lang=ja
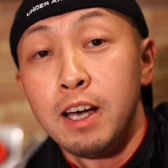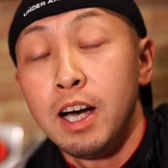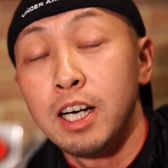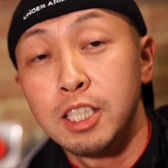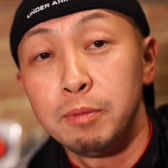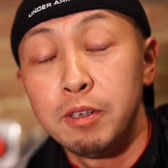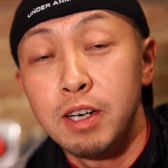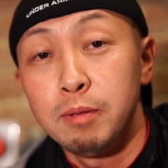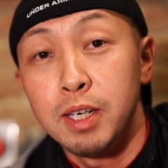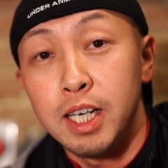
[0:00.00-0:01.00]
初め
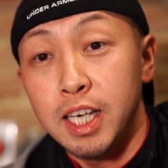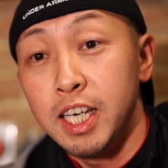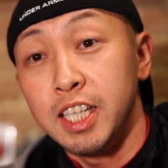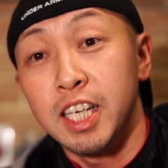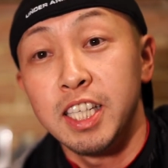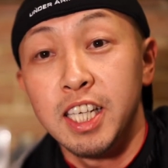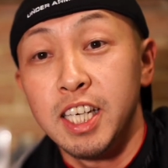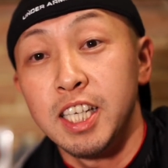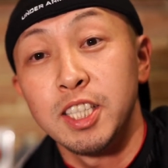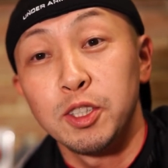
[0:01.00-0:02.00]
はまあ携帯
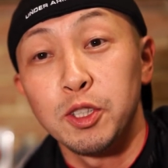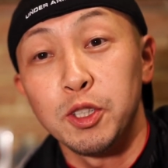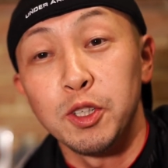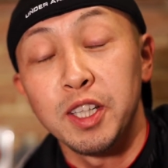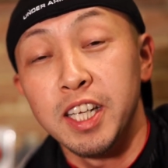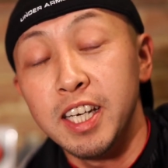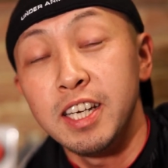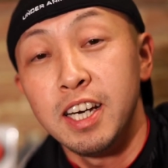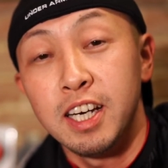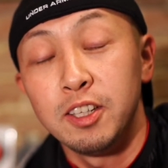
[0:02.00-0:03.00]
でちょっと撮って
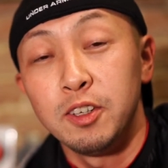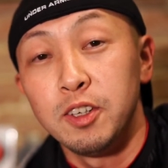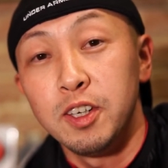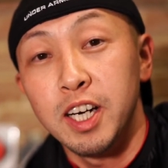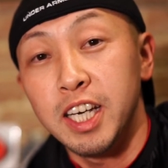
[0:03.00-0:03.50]
ねあのー、